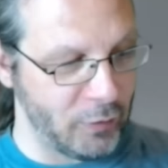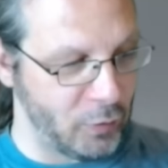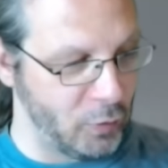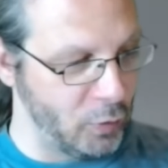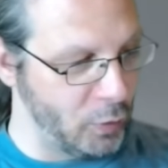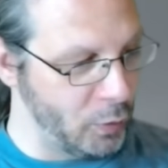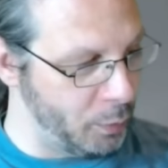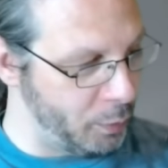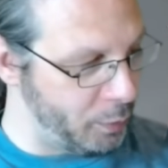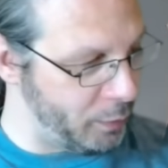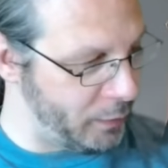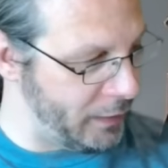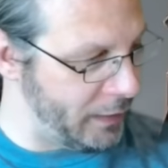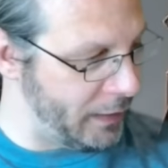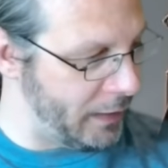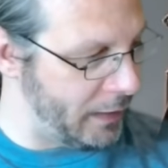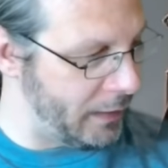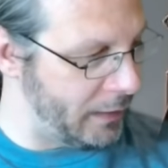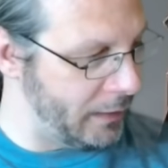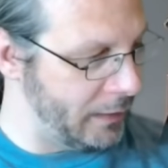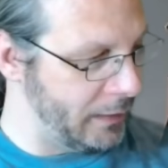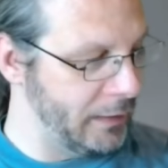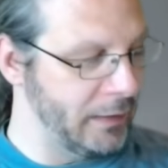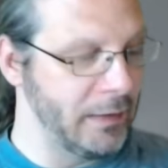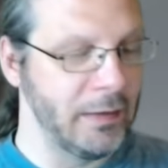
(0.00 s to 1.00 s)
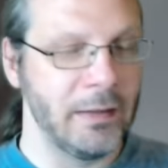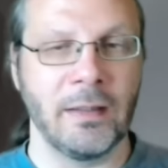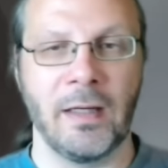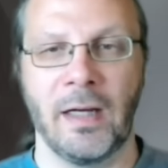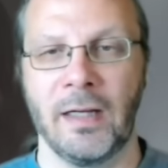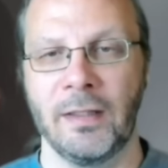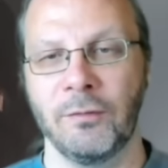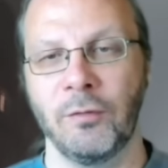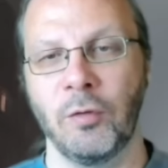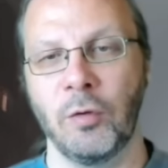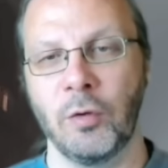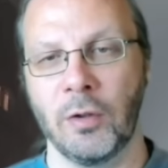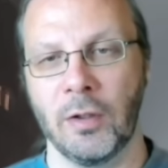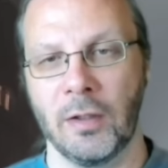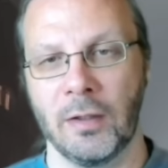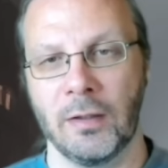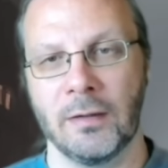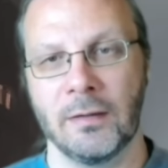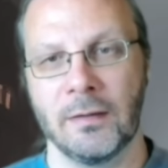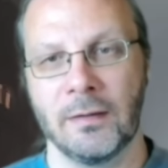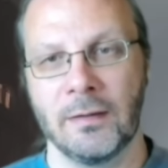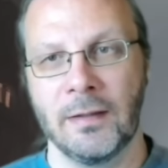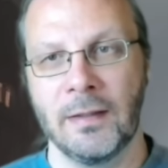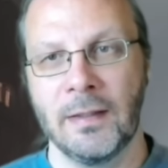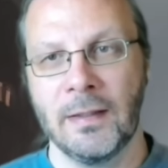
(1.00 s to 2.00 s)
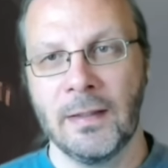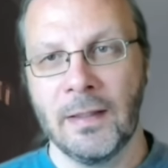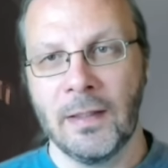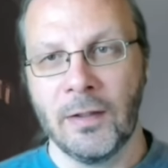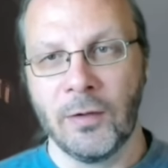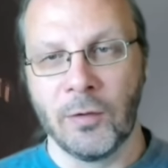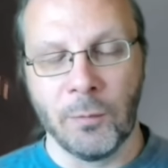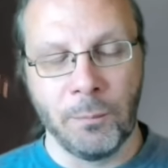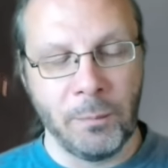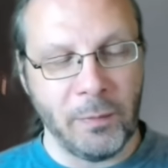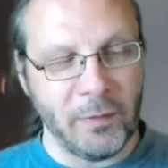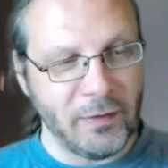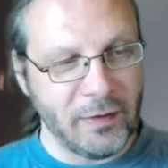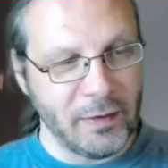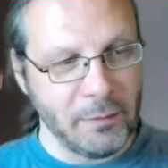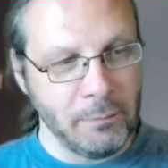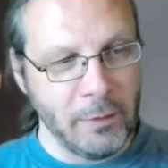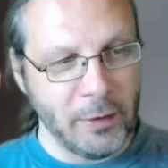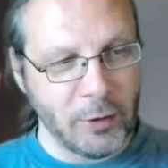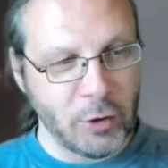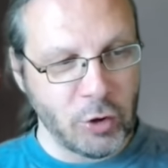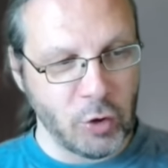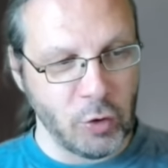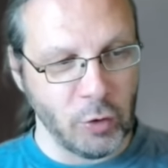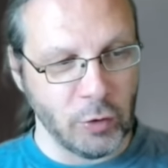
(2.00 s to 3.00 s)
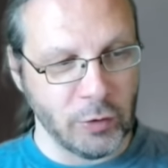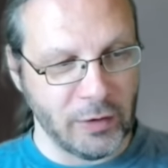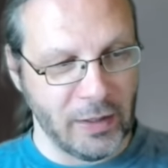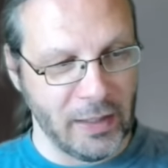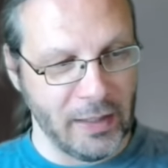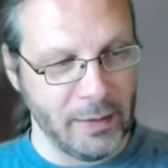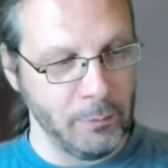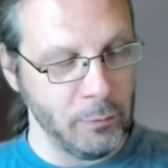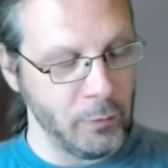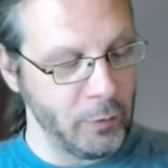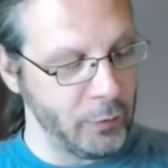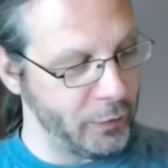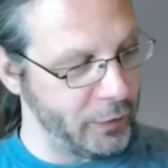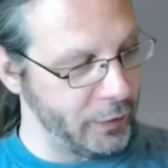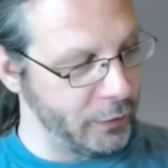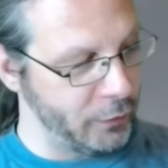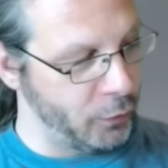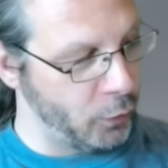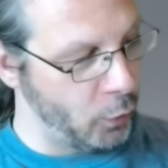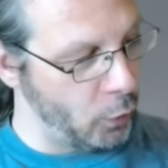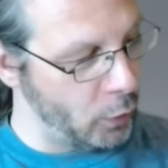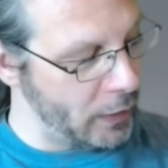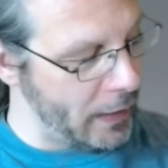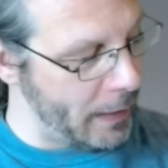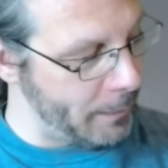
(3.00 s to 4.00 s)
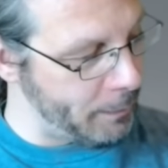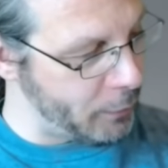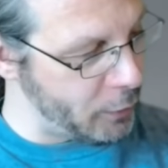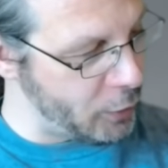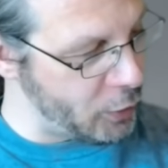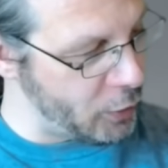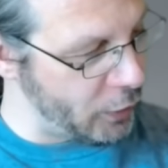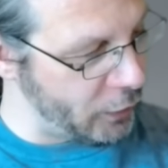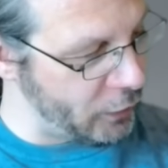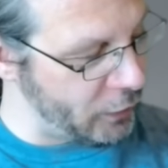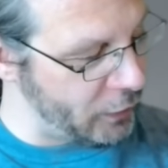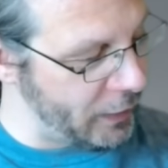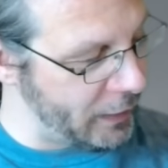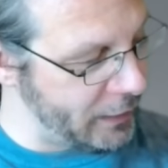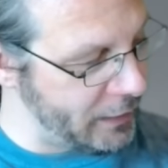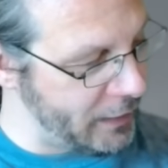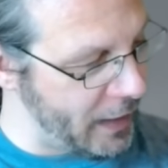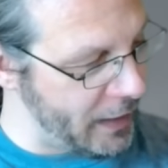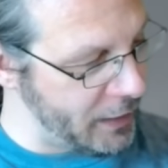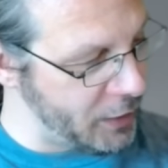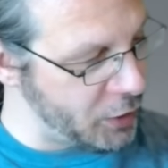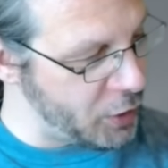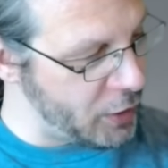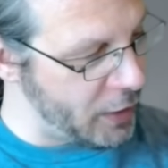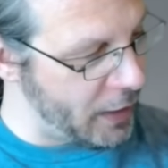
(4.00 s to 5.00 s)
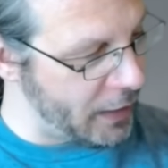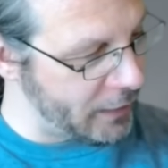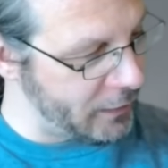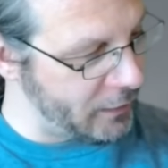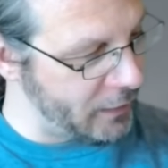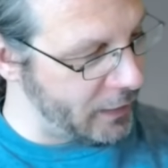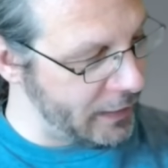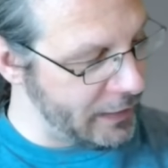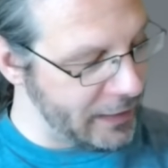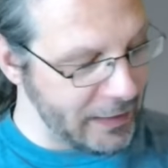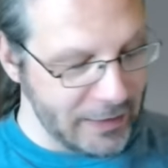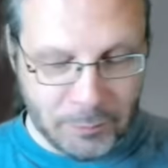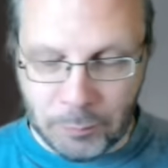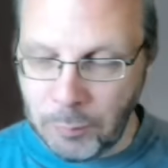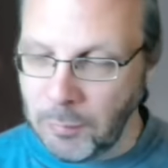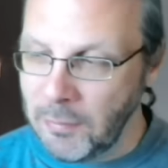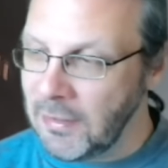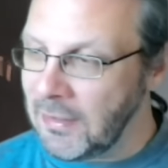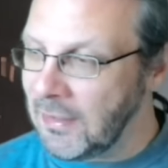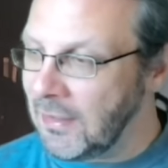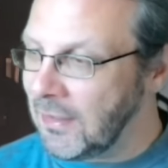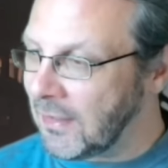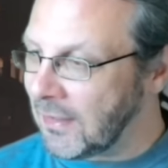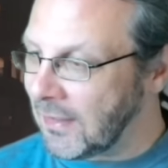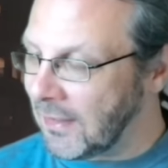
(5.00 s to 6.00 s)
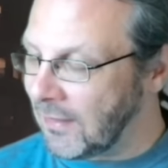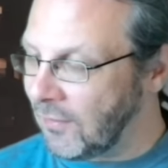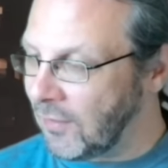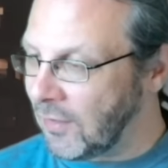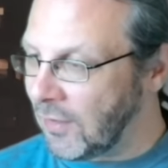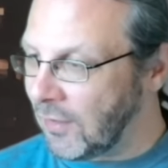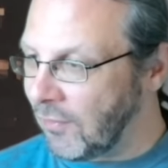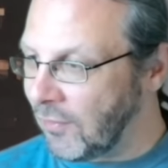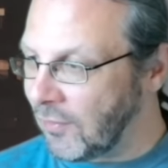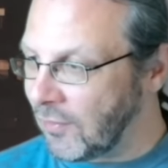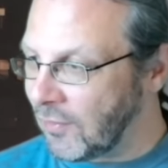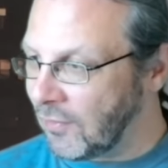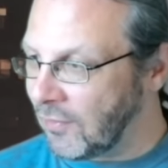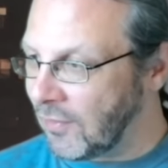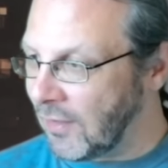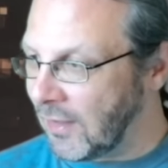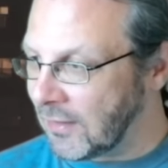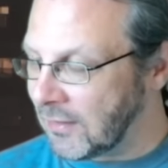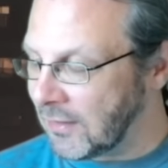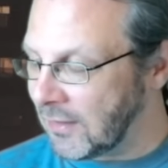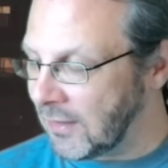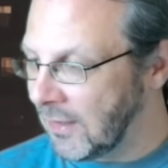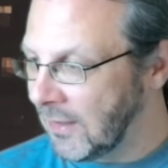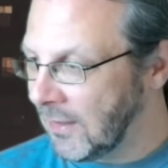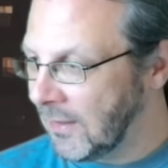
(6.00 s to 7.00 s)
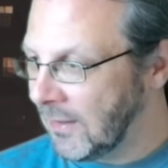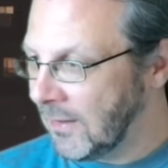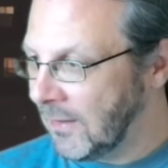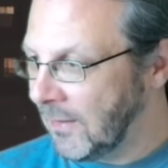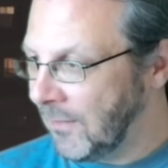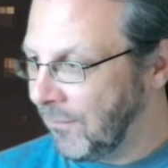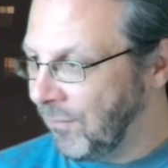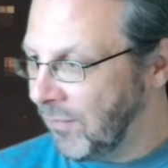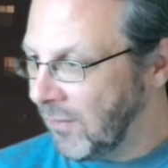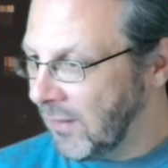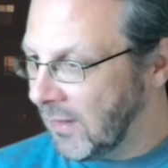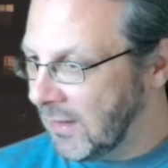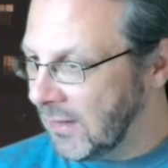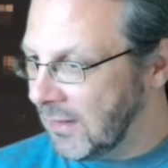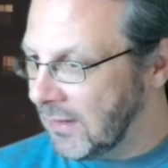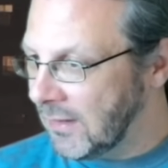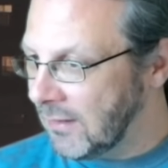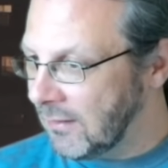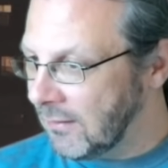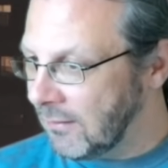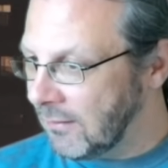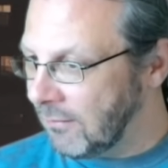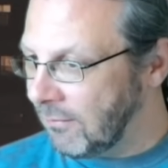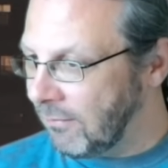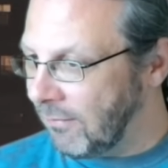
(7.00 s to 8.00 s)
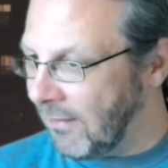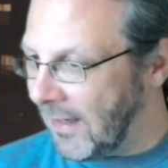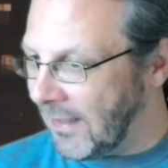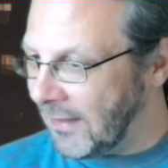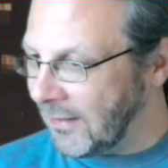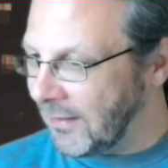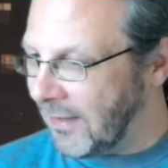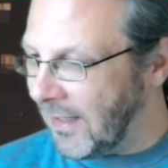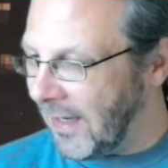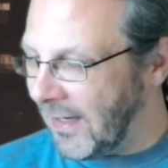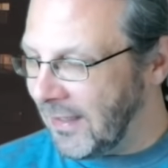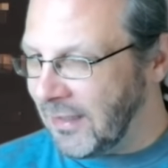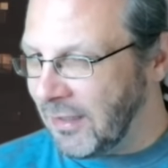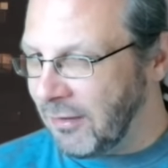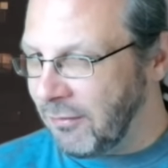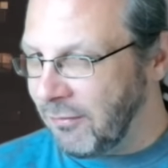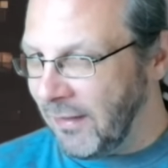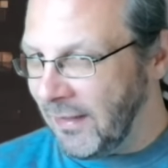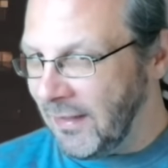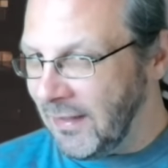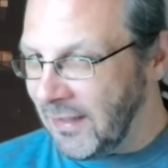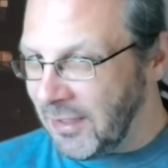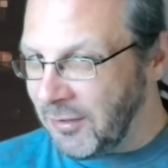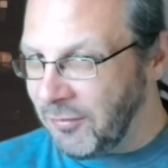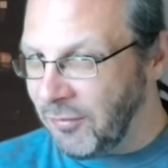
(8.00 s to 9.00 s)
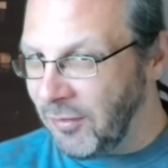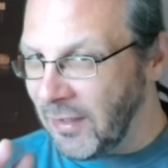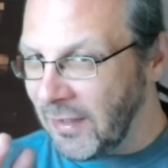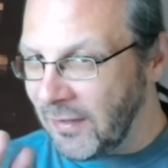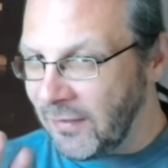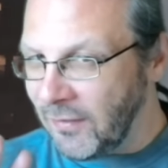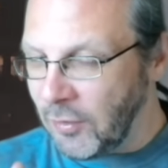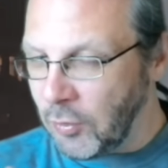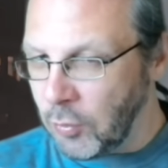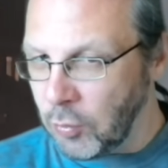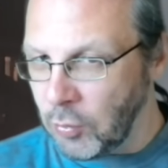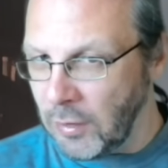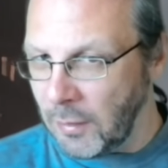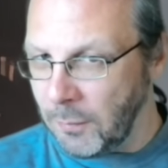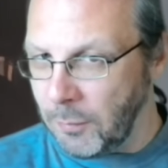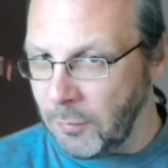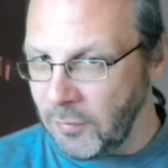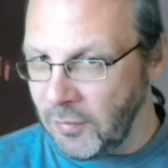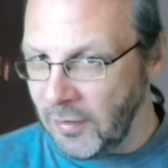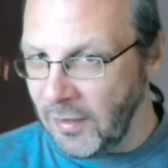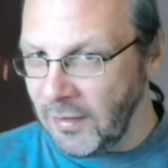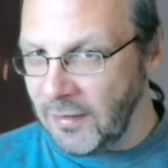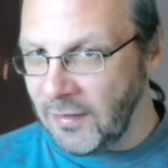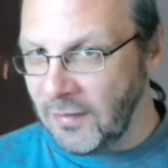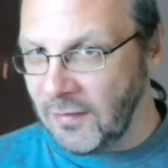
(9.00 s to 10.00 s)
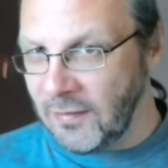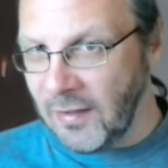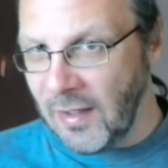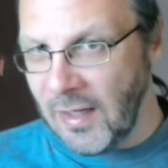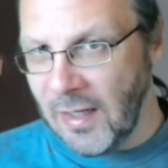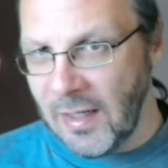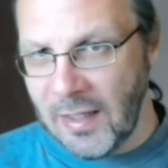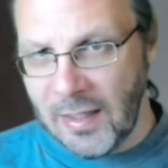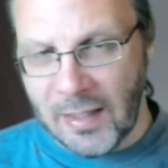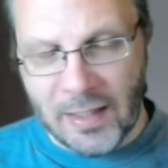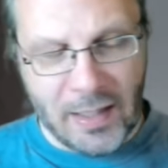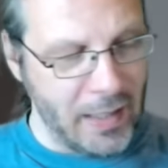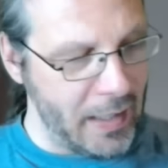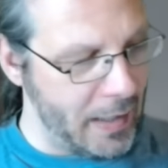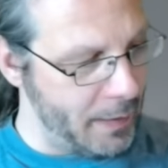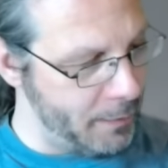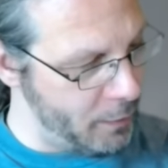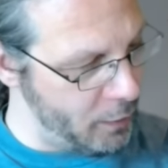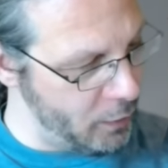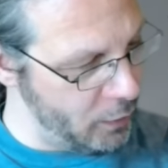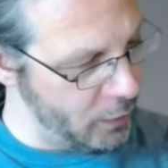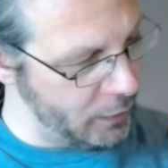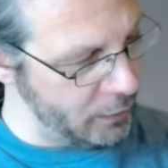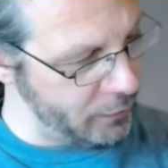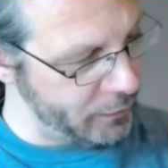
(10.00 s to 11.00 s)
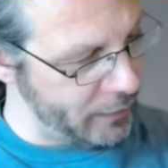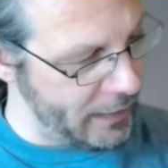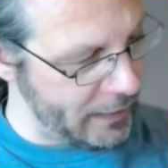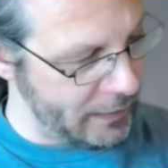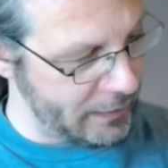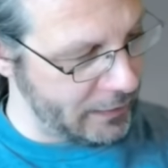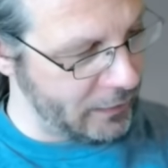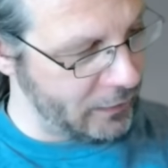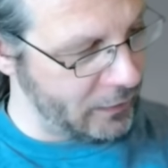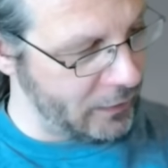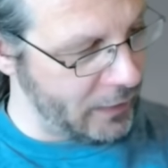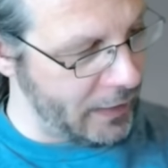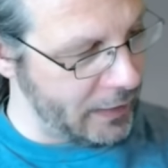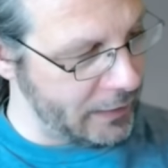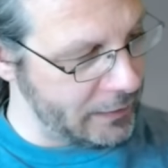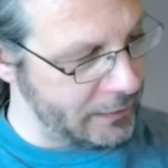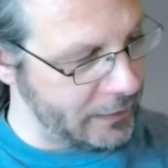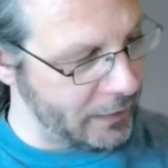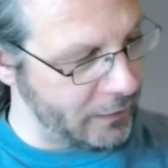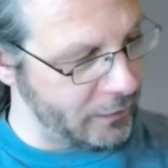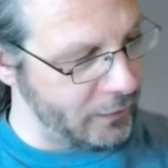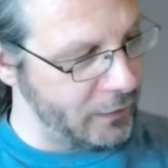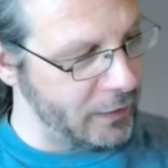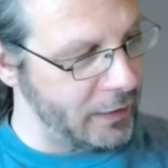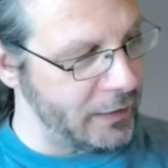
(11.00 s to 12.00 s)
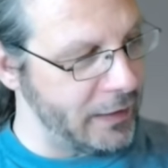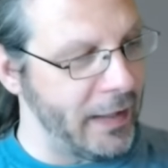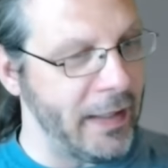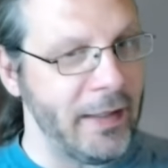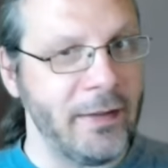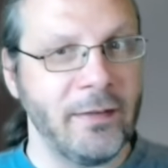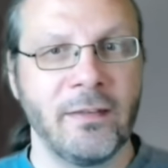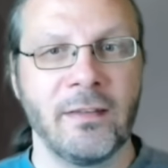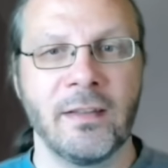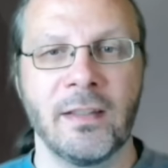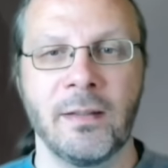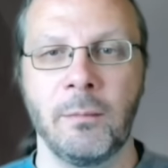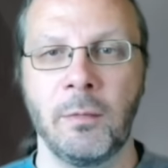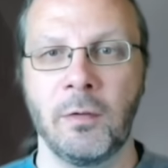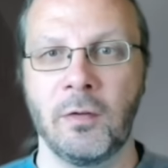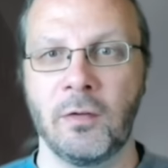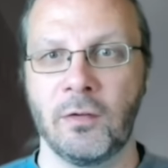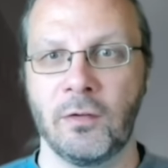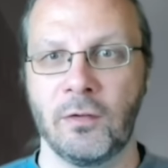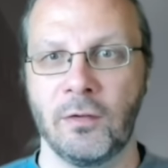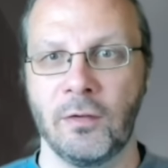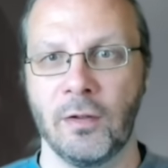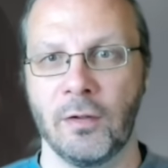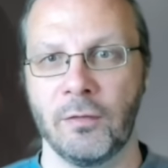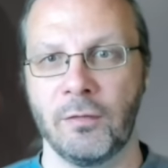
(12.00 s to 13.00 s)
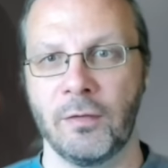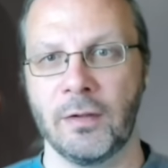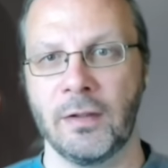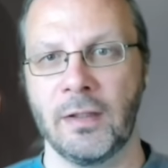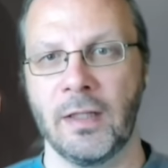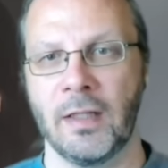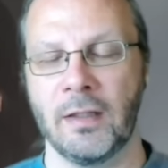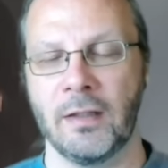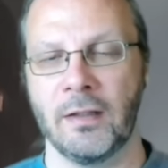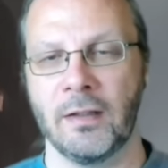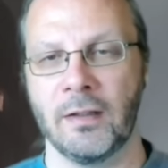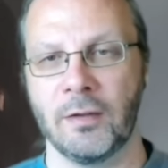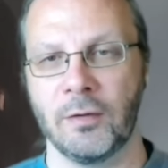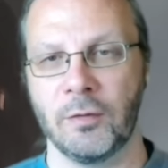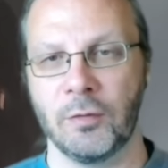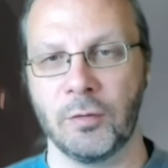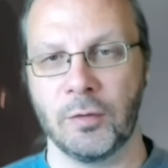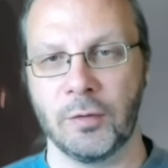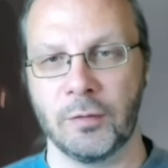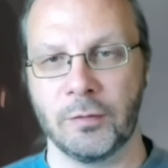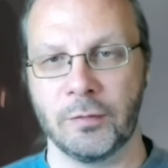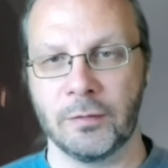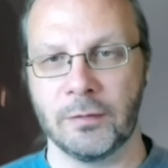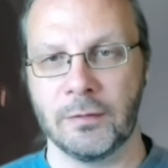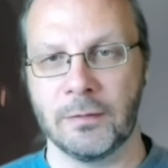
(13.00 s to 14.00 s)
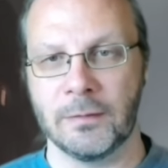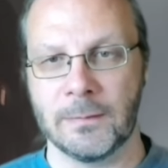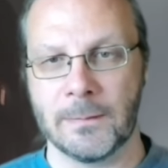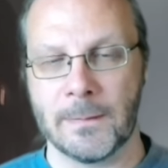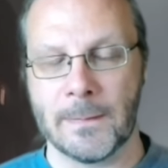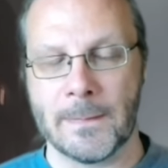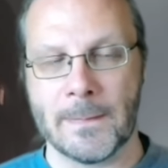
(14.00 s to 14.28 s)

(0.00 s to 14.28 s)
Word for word: Typ hier, kein Wunder. So ein bisschen Mitschuld geben und den Vogel abgeschossen hat, die eine Schlagzeile, jetzt bin ich nicht ganz sicher, wer es gesagt hat. War es Rainer Wendt? Ich will das nicht hundertprozentig sagen, aber irgendwer hat gesagt, da sind halt Extremisten aufeinander getroffen.